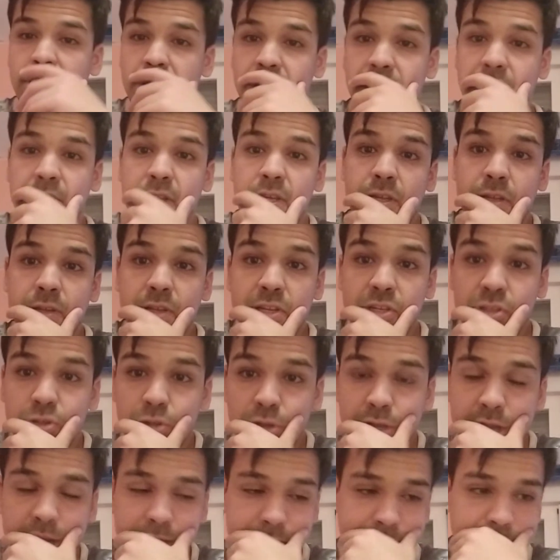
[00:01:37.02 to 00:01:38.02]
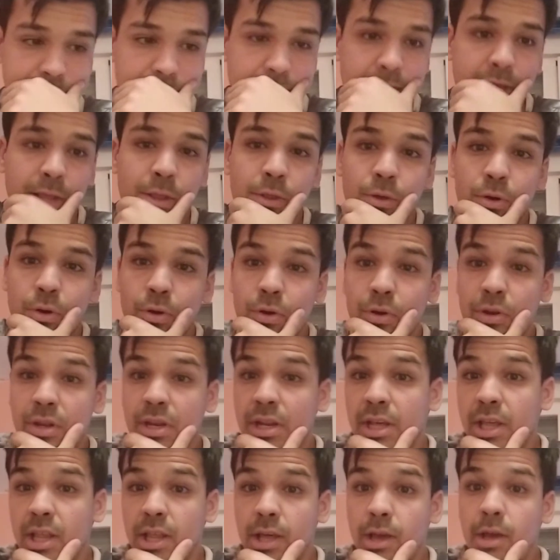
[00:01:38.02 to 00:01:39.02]
ni estoy alterado, ni
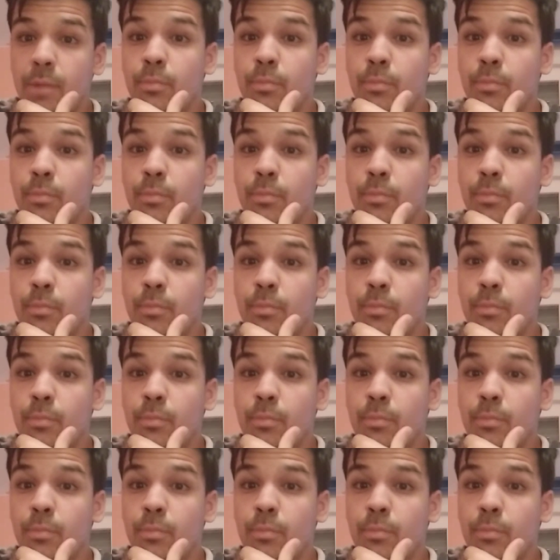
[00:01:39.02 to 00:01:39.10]
nada,